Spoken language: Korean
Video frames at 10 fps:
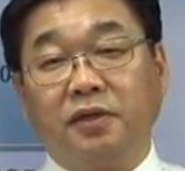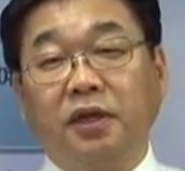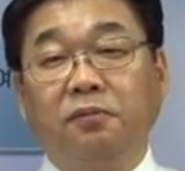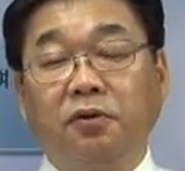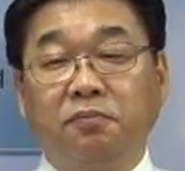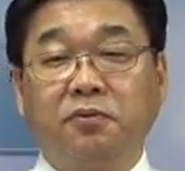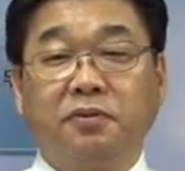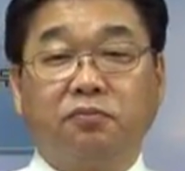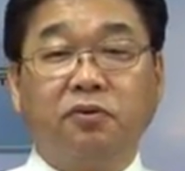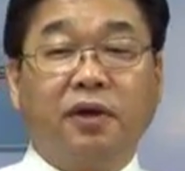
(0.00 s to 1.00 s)
일본은
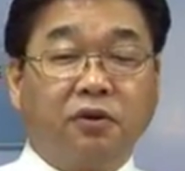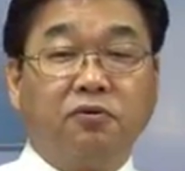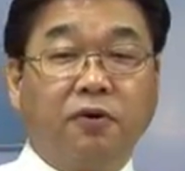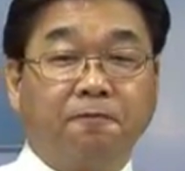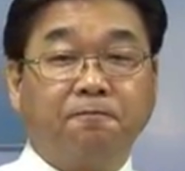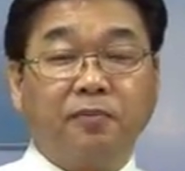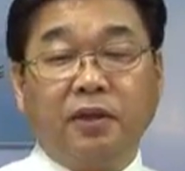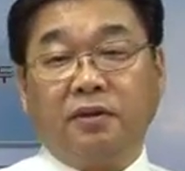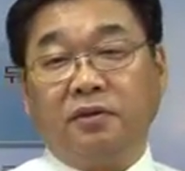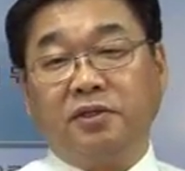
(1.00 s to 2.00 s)
벌써 물러났고요.
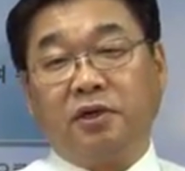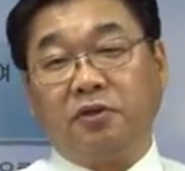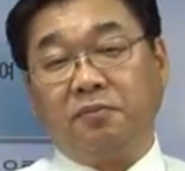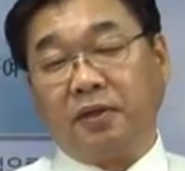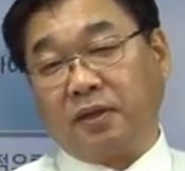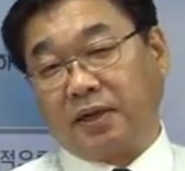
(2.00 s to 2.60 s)
러시아도 이미